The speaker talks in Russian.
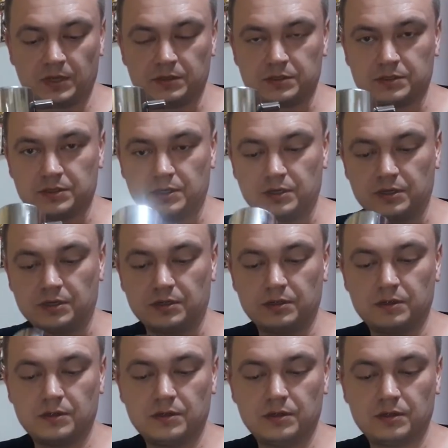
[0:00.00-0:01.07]
с
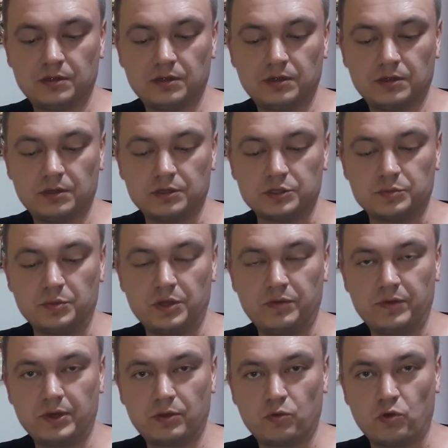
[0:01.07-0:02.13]

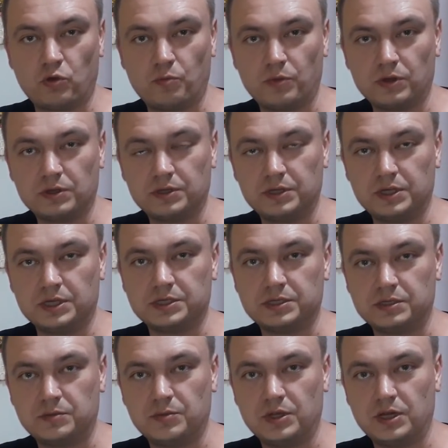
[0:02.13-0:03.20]
змеевиком
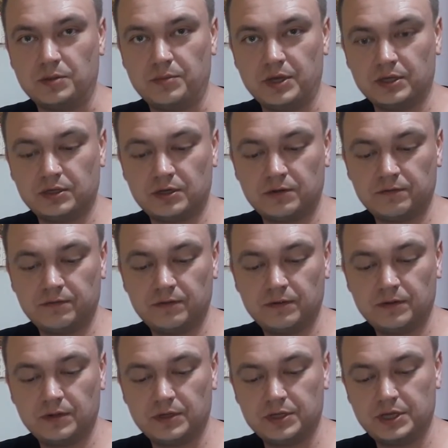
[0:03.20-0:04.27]
10 мм
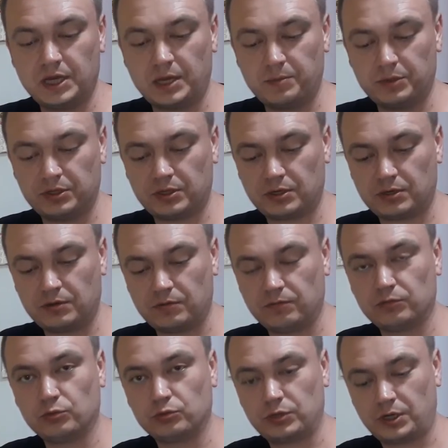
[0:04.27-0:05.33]
диаметр
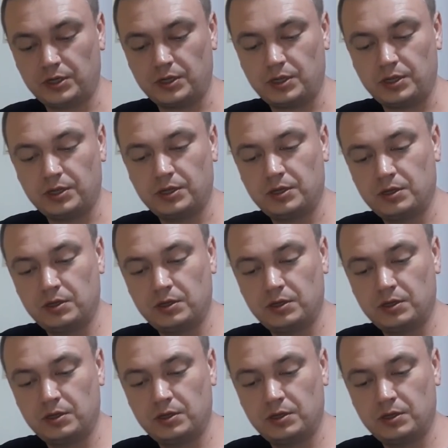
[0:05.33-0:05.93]
внутренний,